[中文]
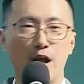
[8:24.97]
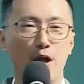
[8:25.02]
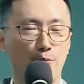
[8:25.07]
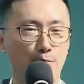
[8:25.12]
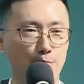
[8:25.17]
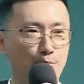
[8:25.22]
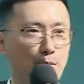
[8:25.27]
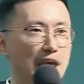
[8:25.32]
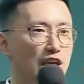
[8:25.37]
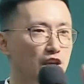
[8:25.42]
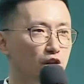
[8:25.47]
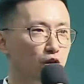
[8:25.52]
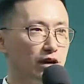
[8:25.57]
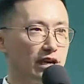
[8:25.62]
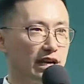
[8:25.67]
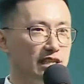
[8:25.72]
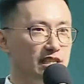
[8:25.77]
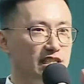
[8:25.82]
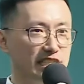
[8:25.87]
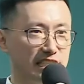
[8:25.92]
没有
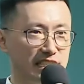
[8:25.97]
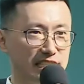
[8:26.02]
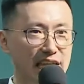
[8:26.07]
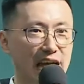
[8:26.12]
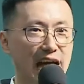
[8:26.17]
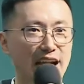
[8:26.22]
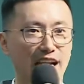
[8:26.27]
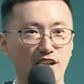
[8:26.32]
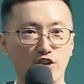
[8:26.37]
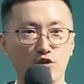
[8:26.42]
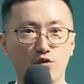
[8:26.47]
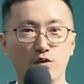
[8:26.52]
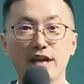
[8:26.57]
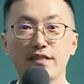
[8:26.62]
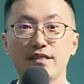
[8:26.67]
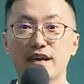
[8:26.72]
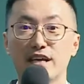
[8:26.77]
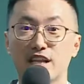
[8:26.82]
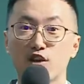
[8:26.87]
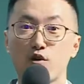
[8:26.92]
跟其他人有任
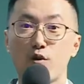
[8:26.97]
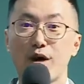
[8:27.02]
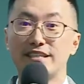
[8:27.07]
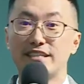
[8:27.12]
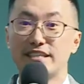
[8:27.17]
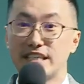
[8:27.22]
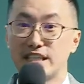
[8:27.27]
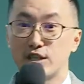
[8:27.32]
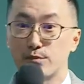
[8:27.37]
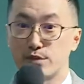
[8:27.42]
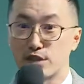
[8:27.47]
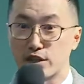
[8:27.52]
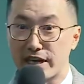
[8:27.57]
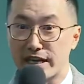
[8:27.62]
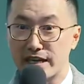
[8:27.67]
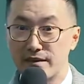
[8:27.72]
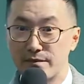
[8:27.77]
何的关系，对不对？